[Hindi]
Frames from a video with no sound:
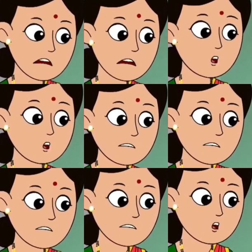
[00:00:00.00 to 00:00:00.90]
लेकिन
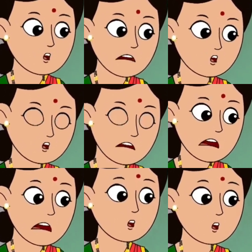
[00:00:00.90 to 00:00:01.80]
अब तुम मुझे
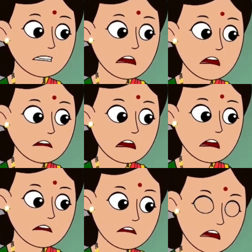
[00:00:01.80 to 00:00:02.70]
प्रॉमिस करो कि
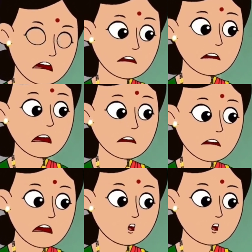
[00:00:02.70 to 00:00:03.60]
आगे से हमेशा
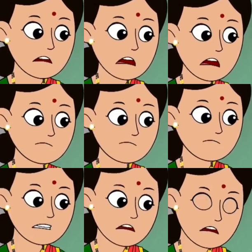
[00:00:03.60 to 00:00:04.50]
मेरा कहना मानोगे